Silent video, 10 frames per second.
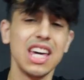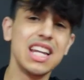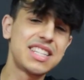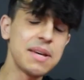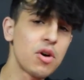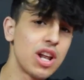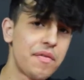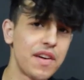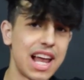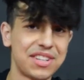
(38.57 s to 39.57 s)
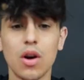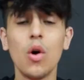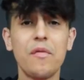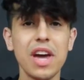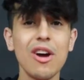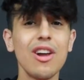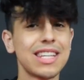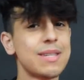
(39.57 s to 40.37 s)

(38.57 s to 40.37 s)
Iniziamo con la fellatio, ovvero la